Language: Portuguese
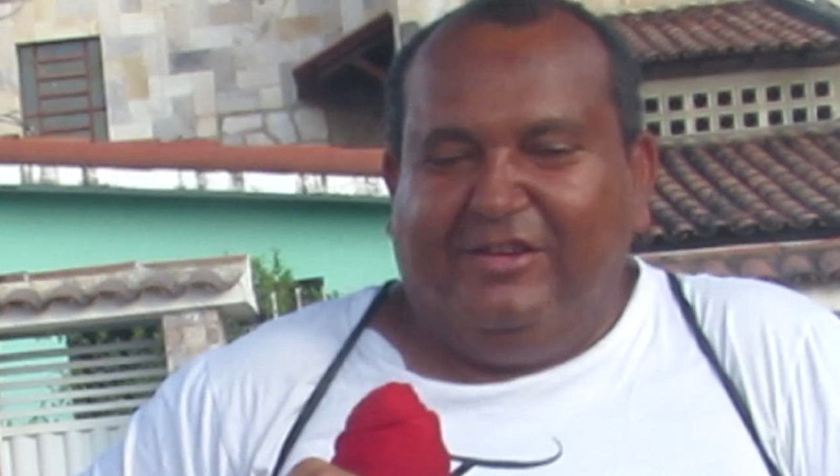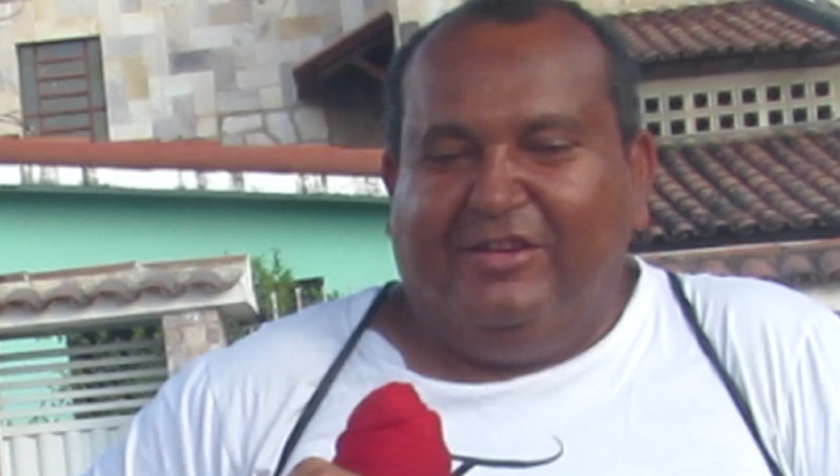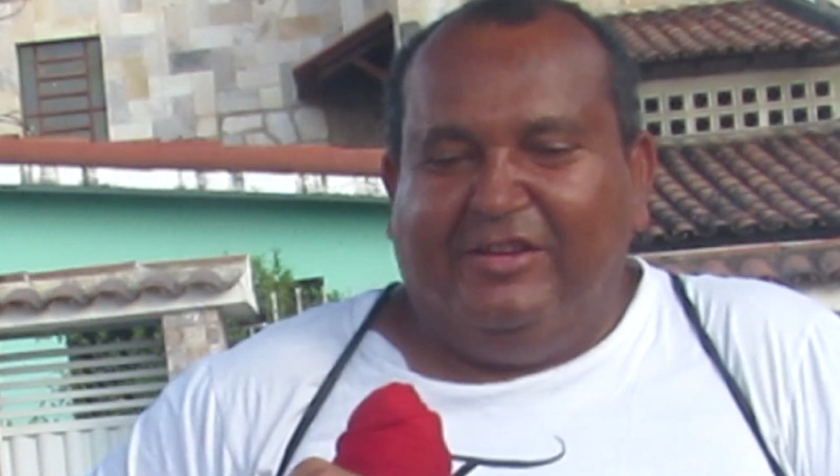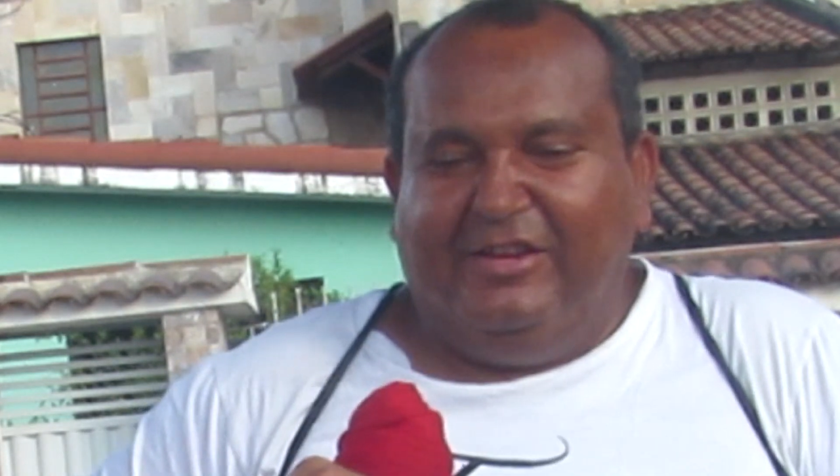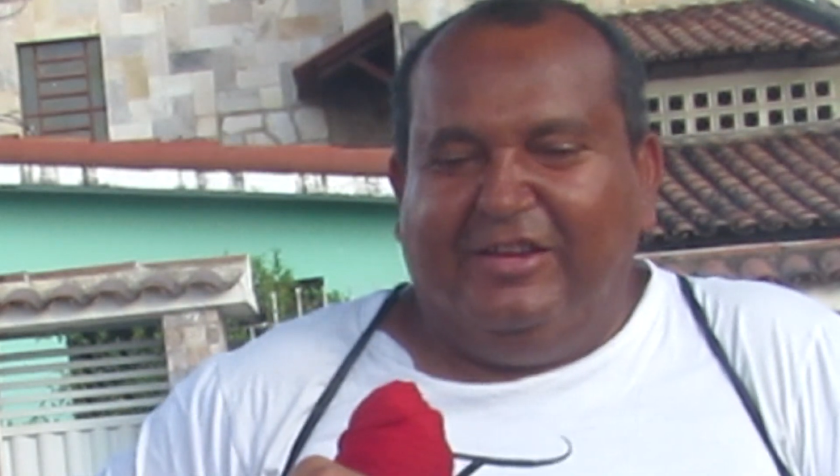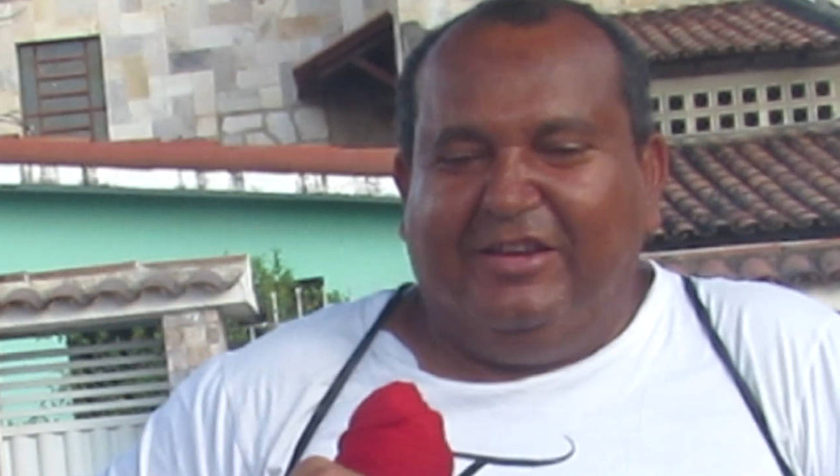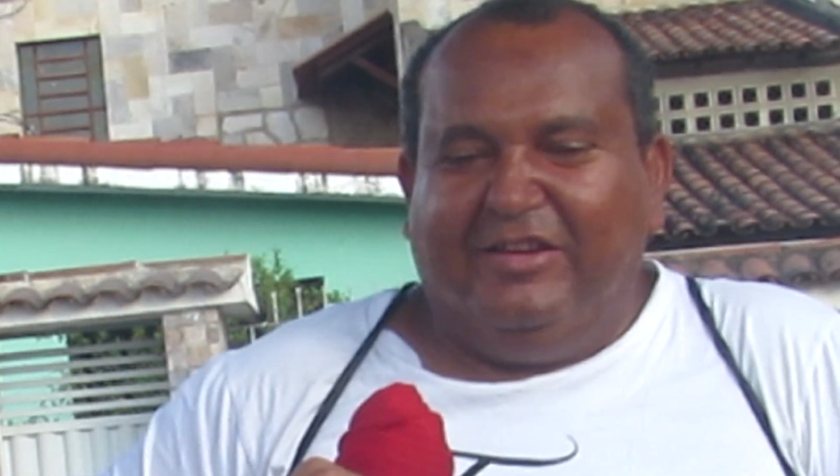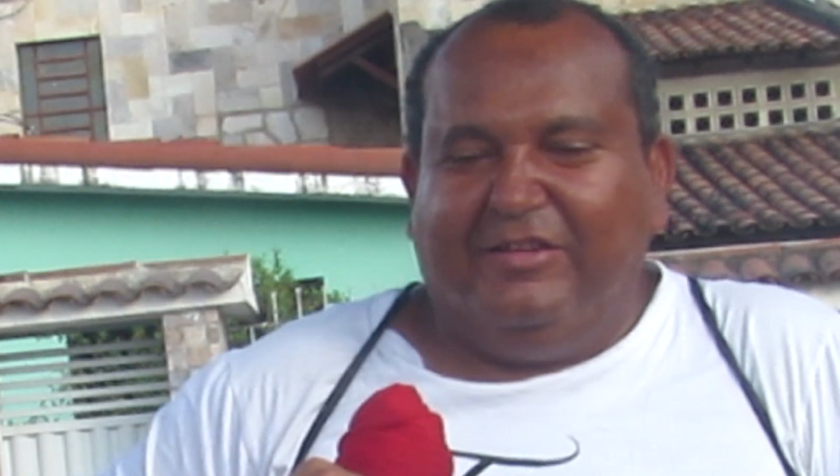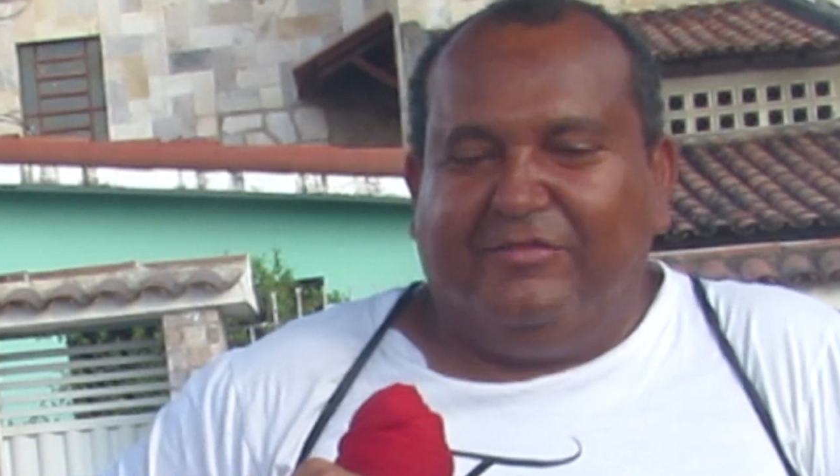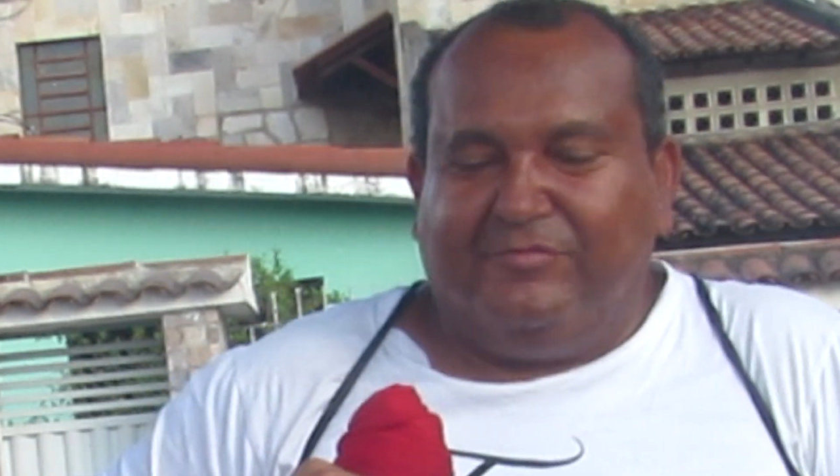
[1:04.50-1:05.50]

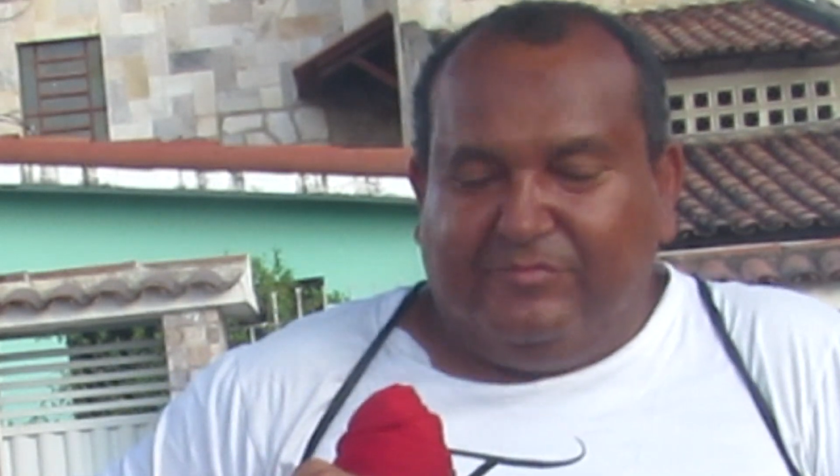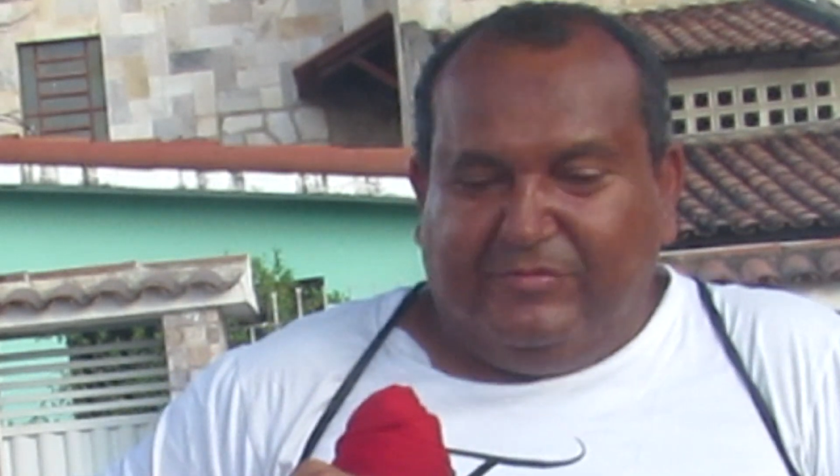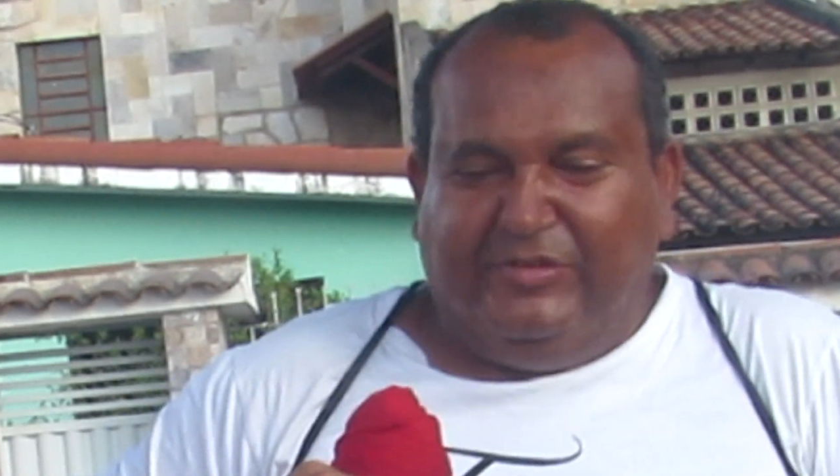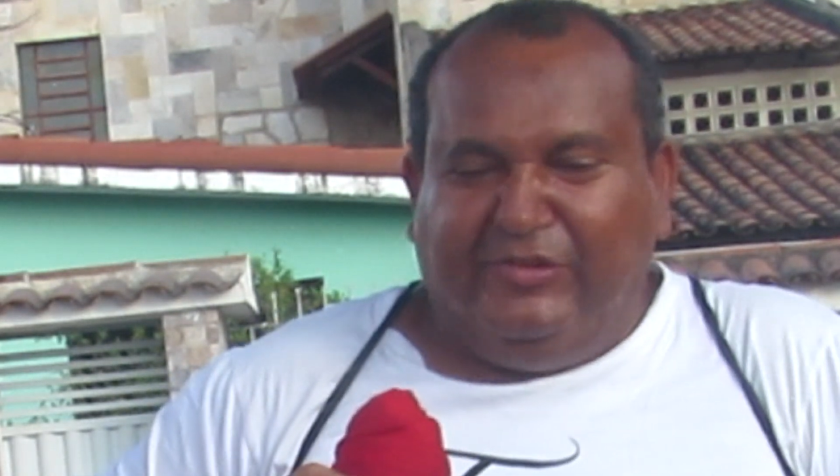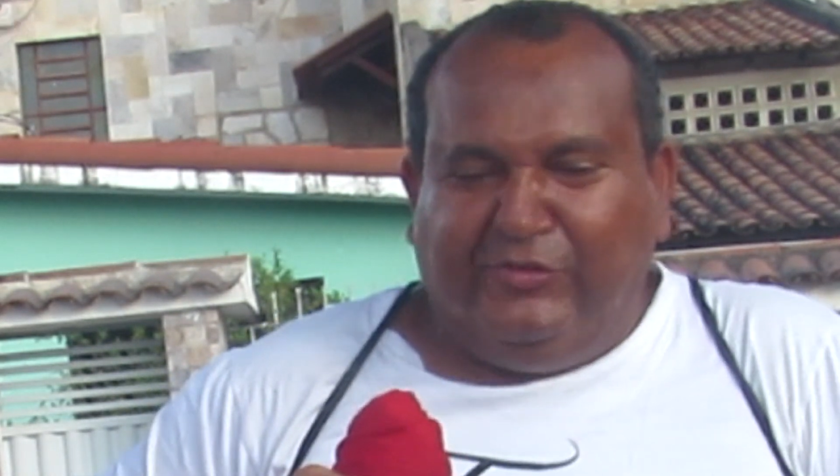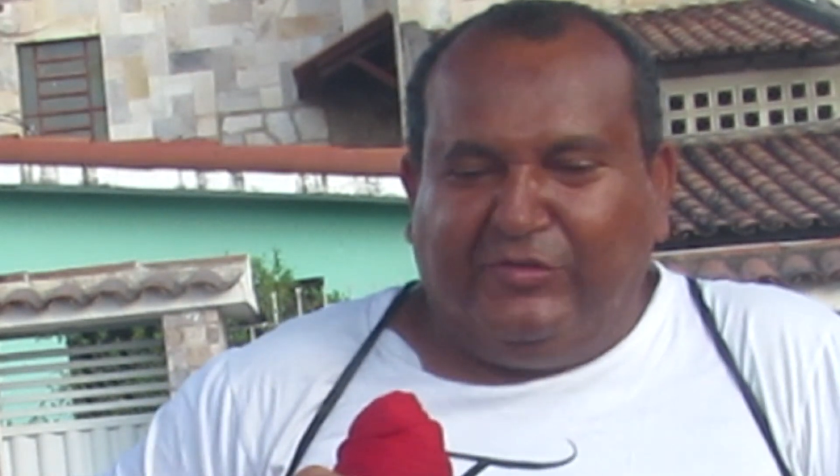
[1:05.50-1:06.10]
E existe